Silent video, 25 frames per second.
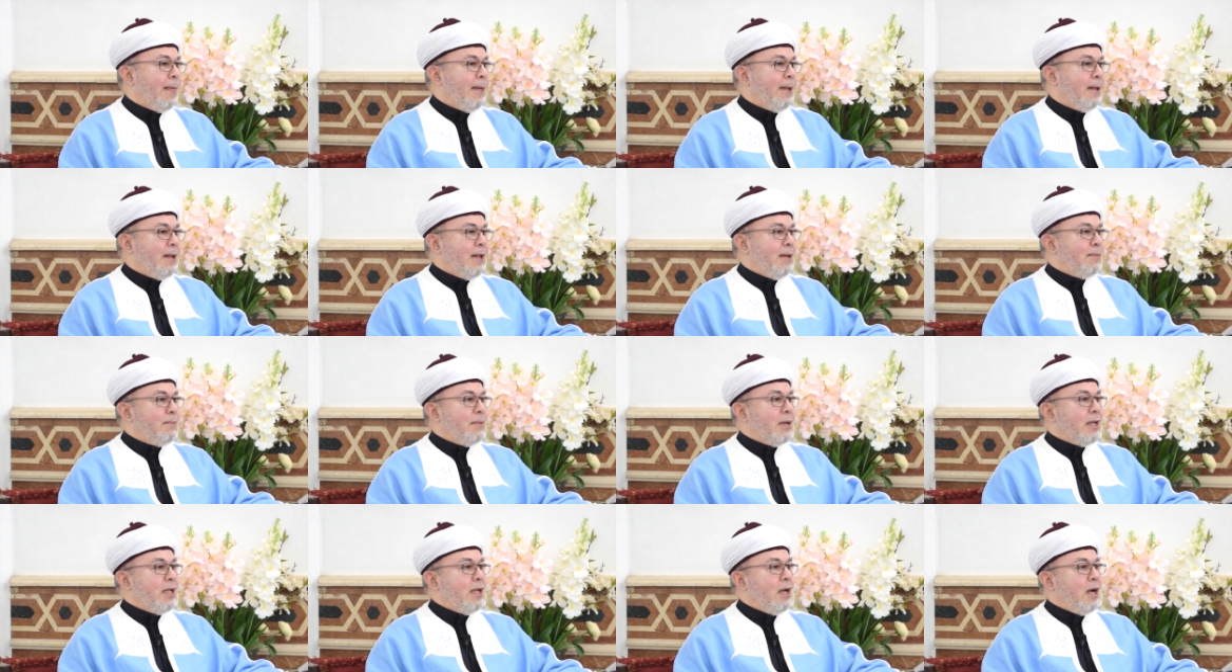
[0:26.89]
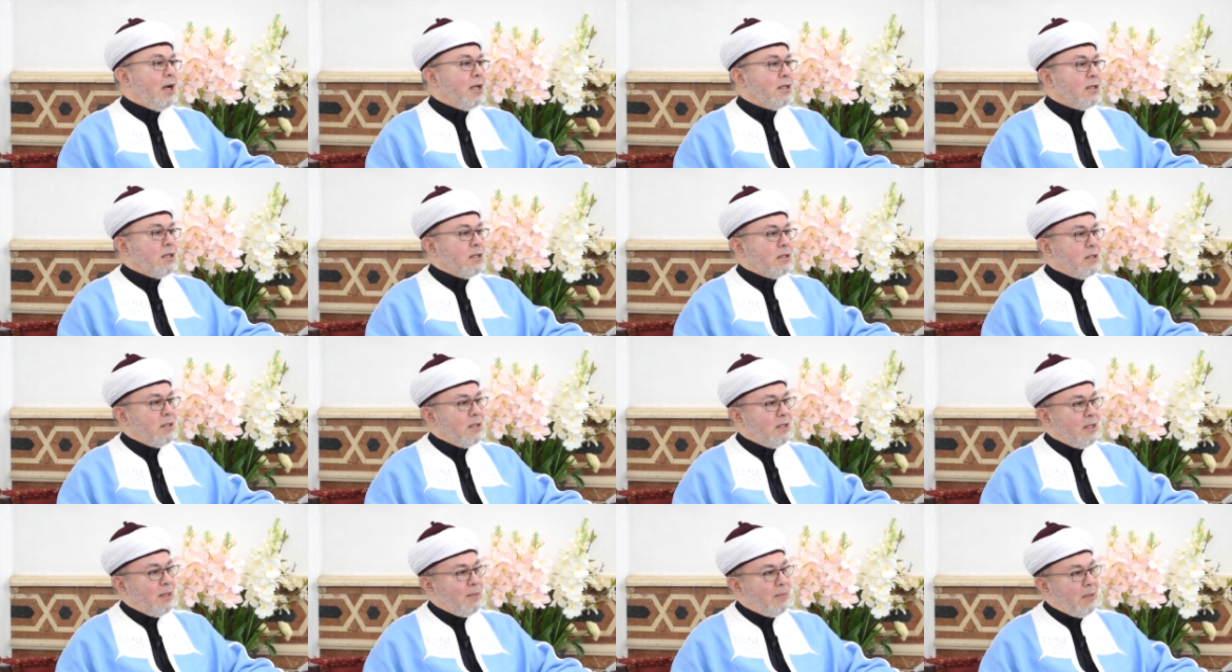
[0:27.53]
لما جه حضره
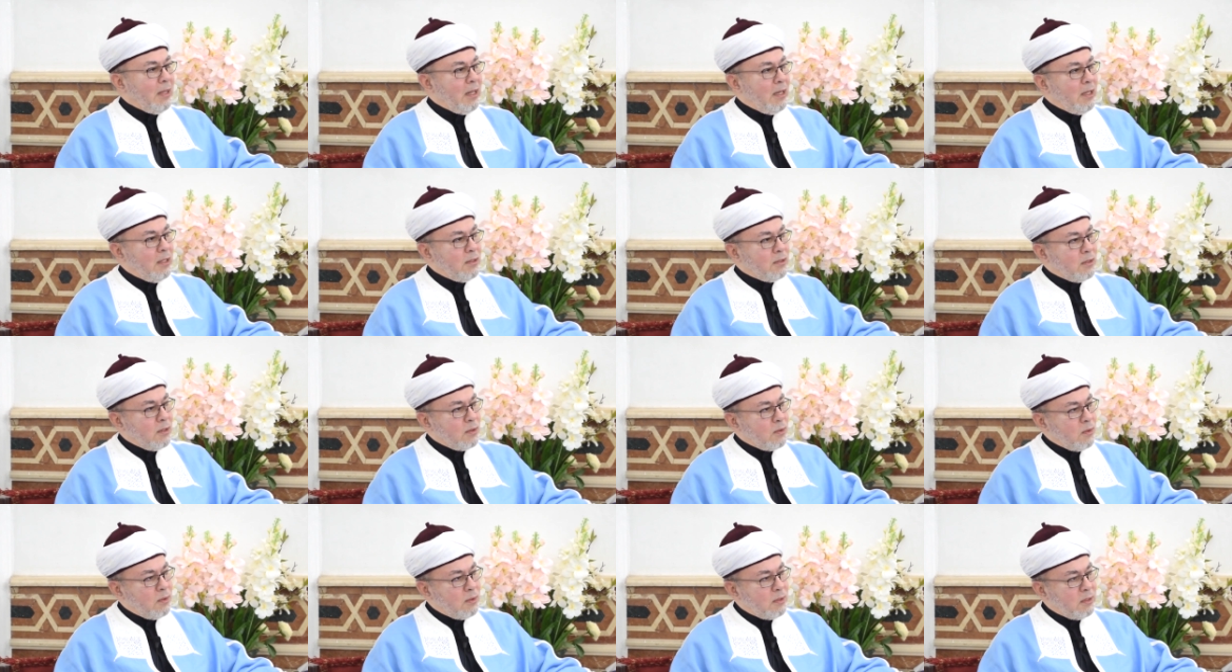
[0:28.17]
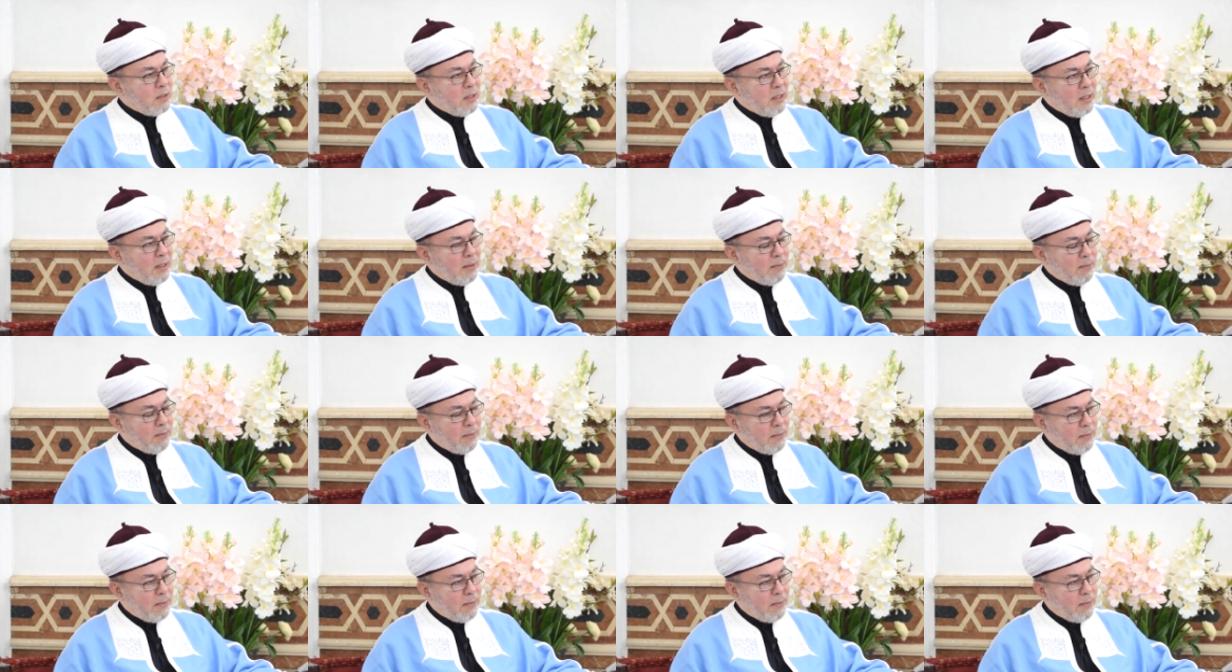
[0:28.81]
النبي عليه الصلاه والسلام